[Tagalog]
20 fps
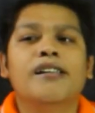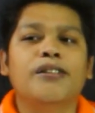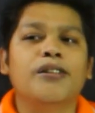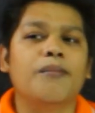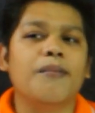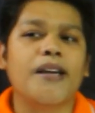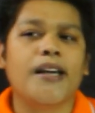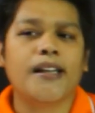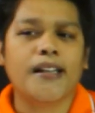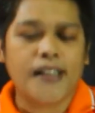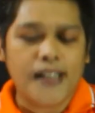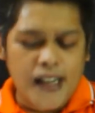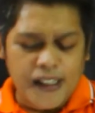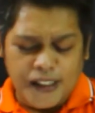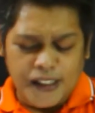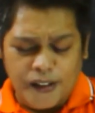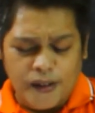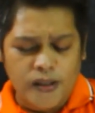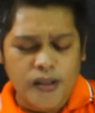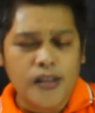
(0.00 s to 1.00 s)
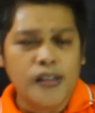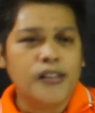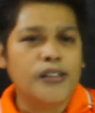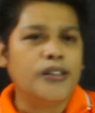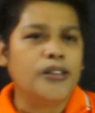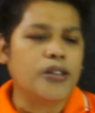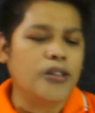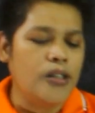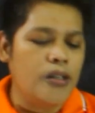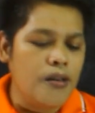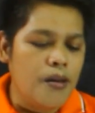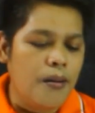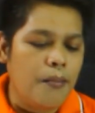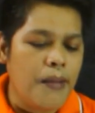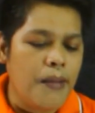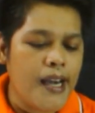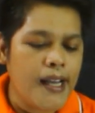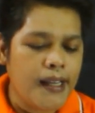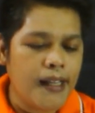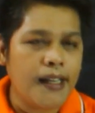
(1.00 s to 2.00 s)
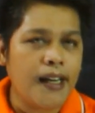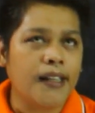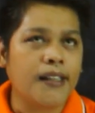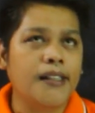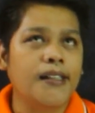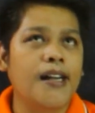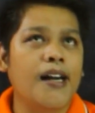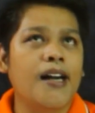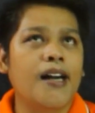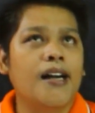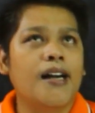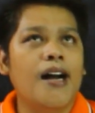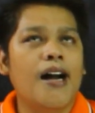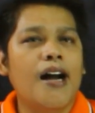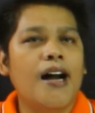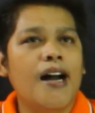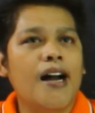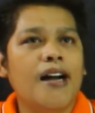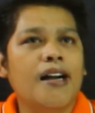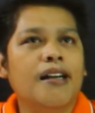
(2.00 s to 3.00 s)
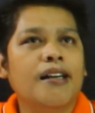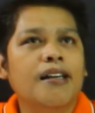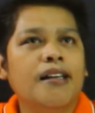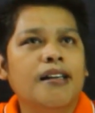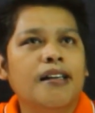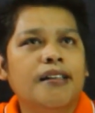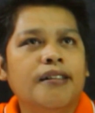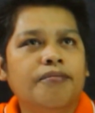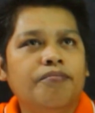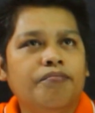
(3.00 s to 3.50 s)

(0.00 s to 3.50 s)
So, makikita natin, no? So, makikita natin na ang